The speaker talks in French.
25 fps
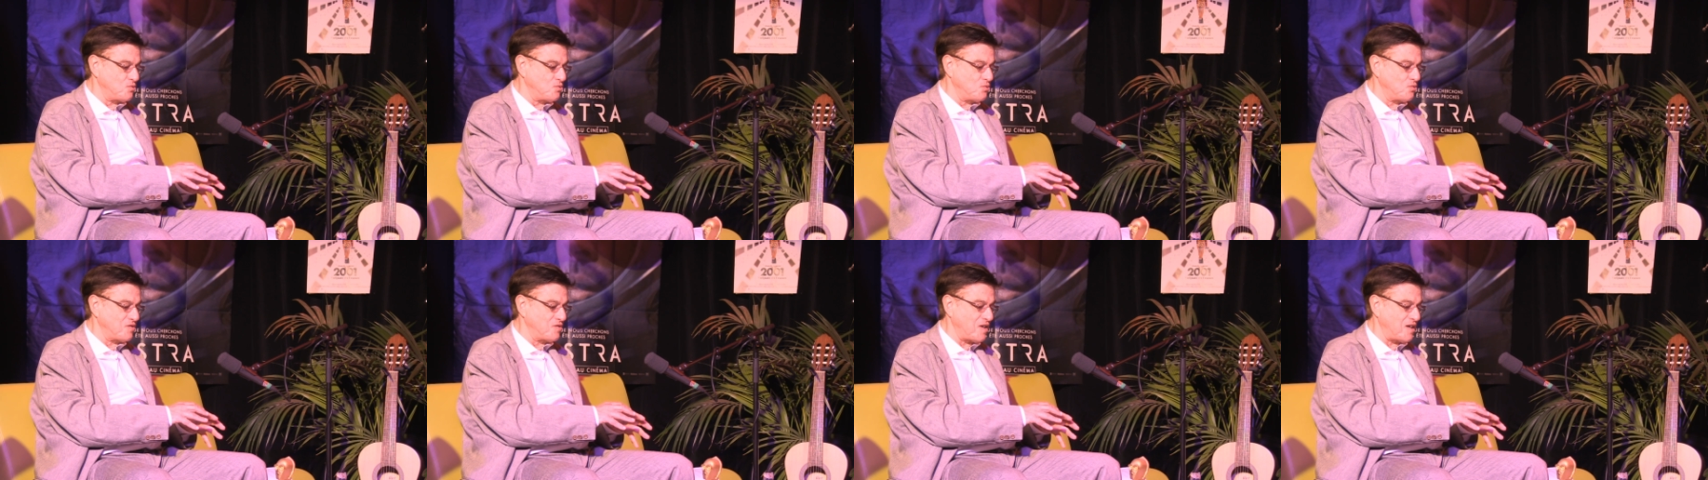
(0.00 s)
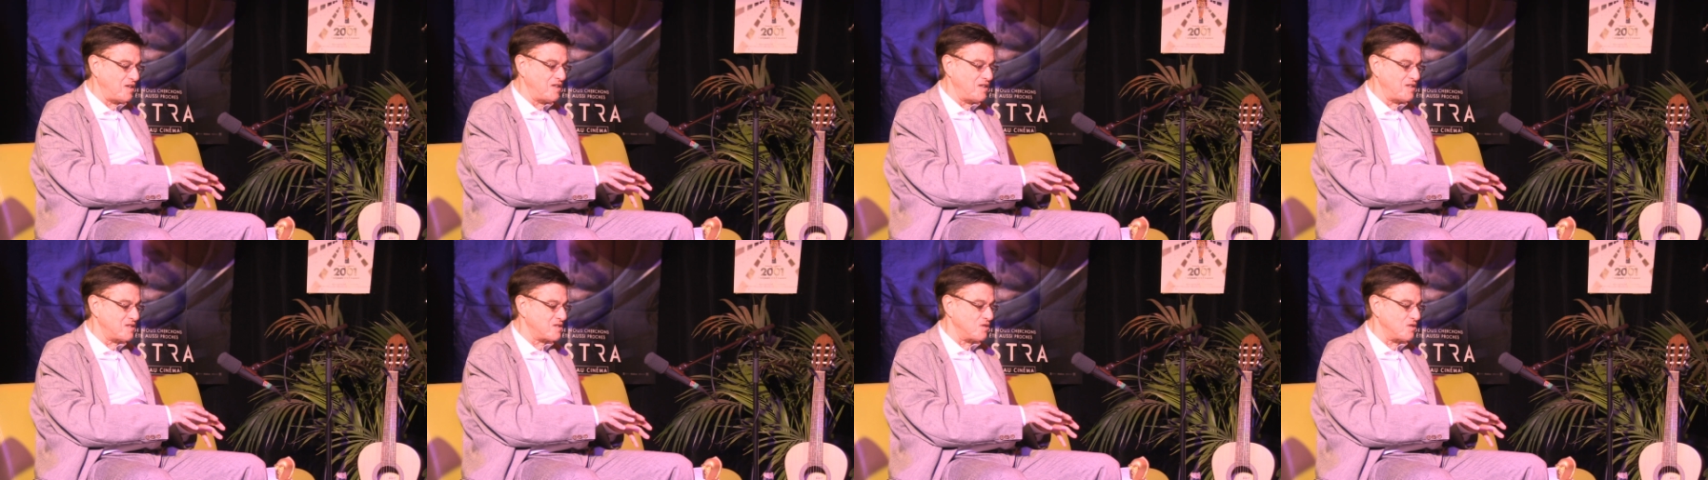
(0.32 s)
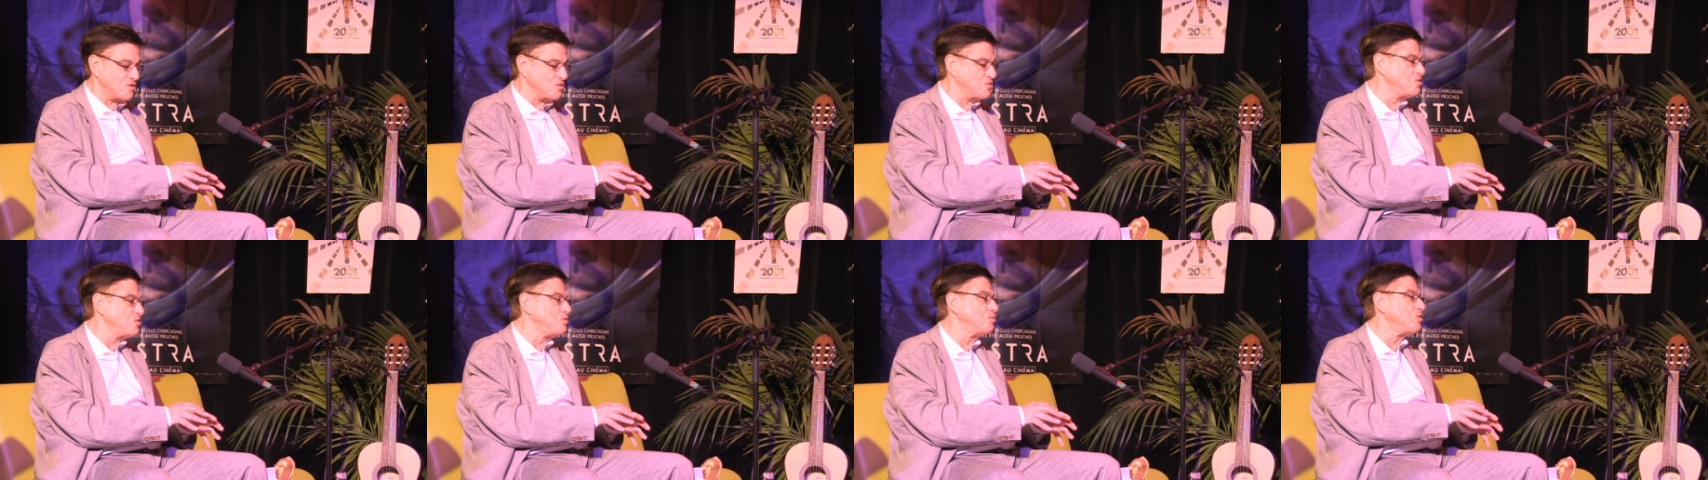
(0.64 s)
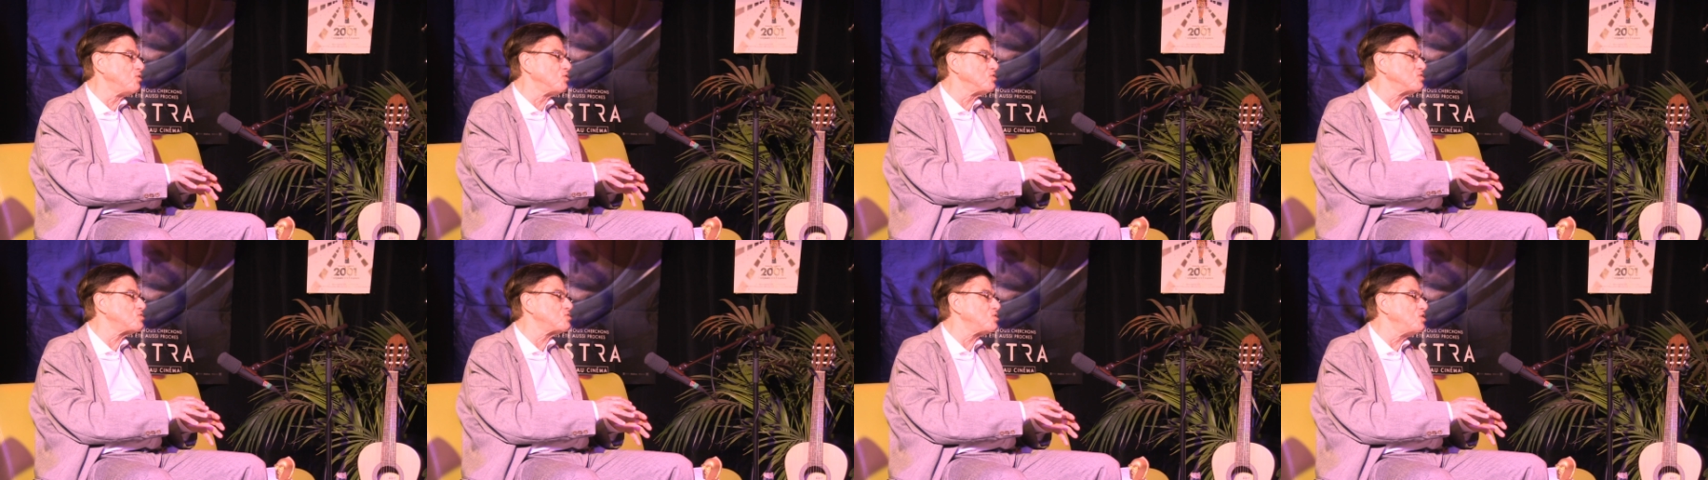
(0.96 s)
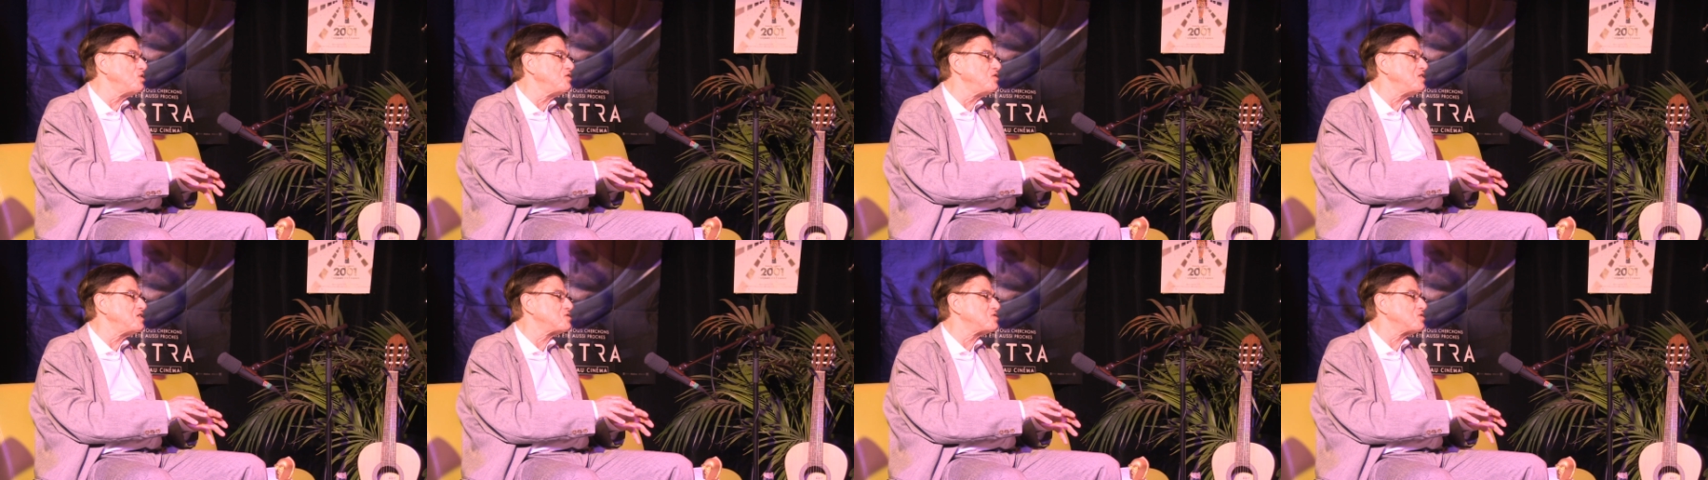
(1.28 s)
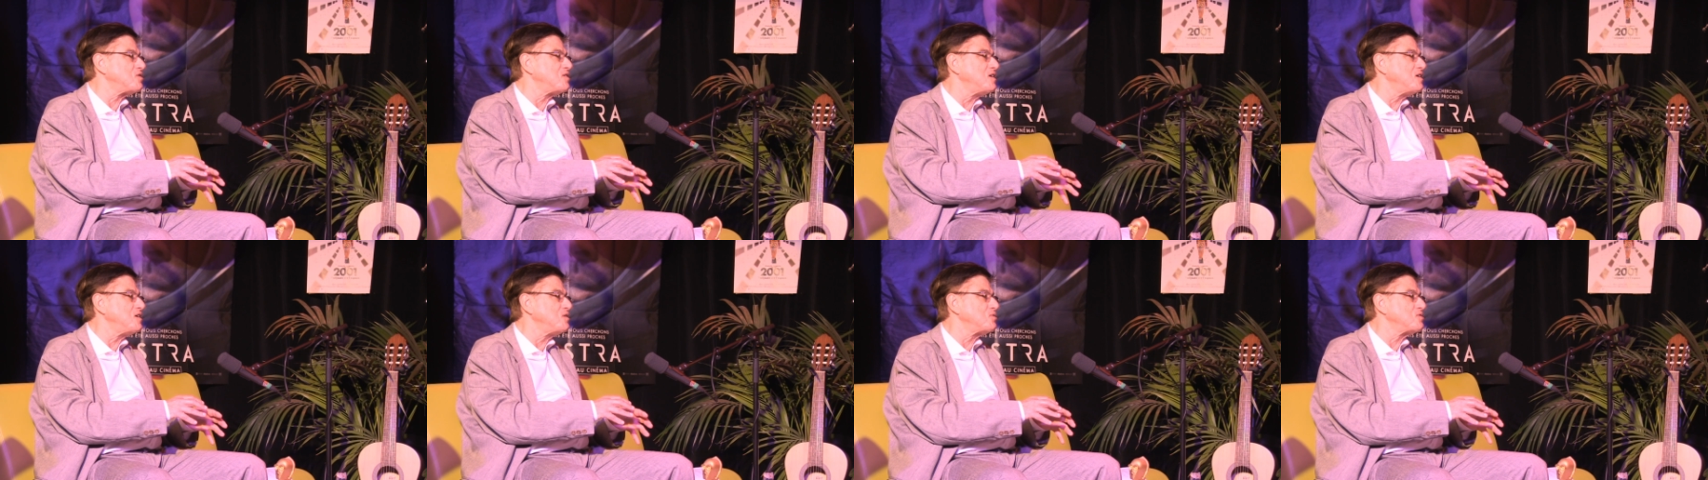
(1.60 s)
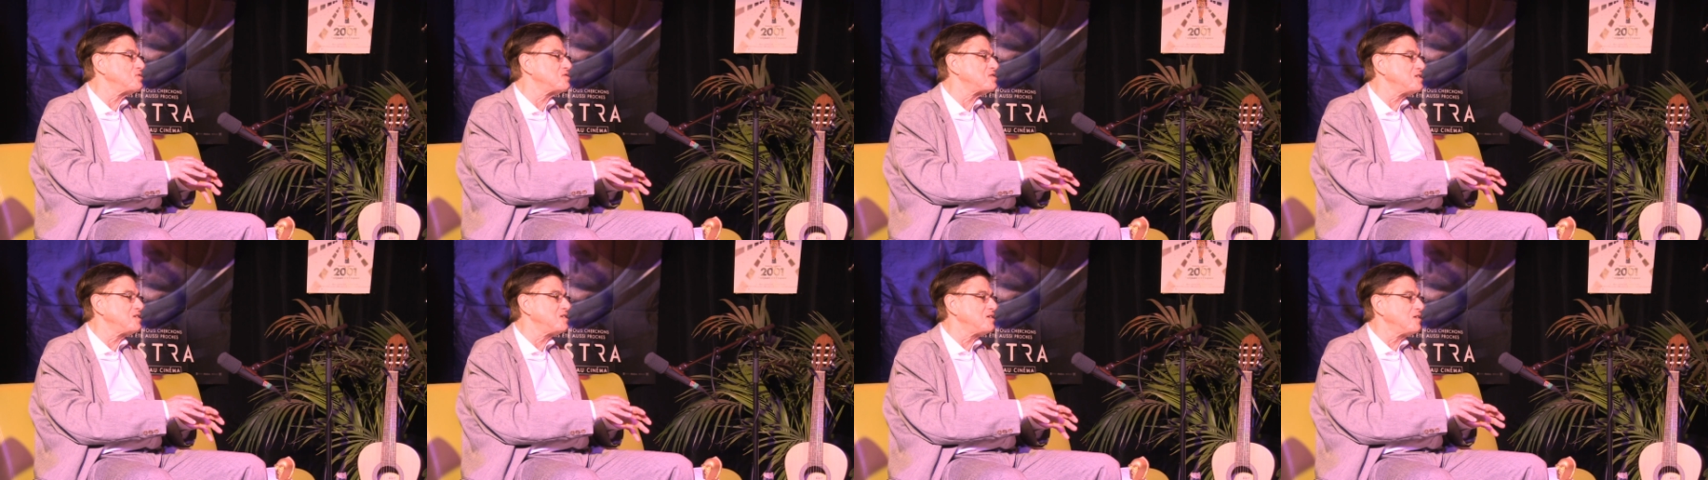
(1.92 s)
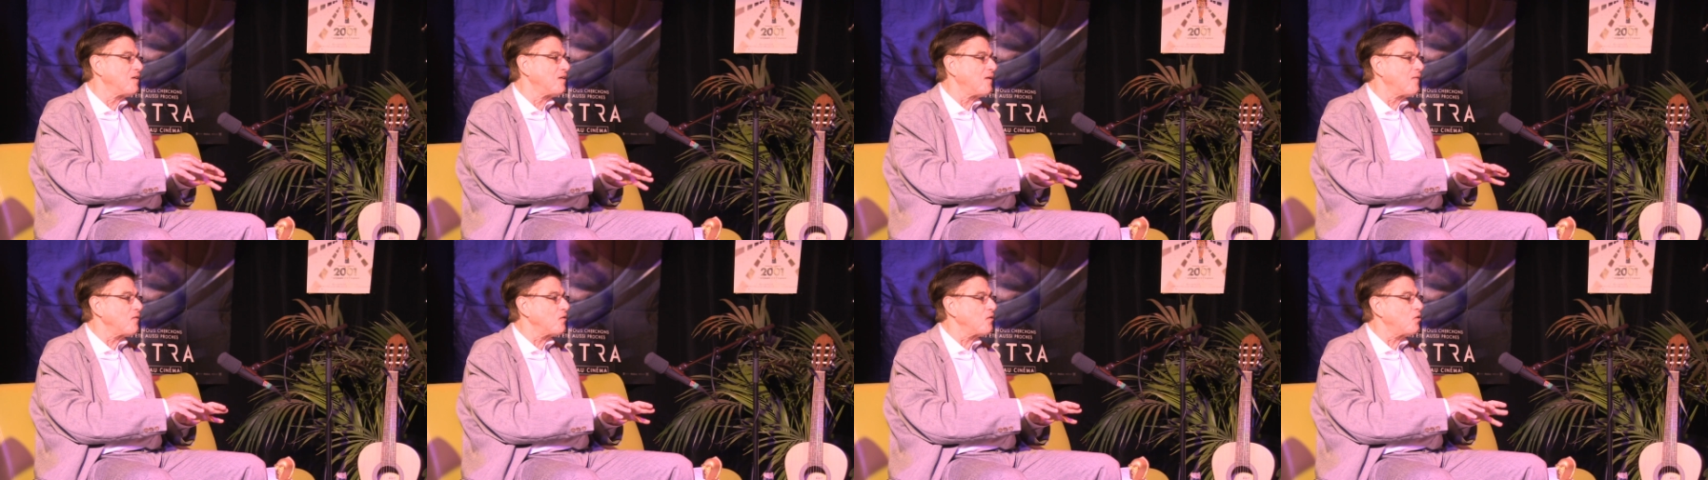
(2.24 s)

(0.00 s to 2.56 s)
une nouvelle naissance du monde, ce lever de soleil aussi.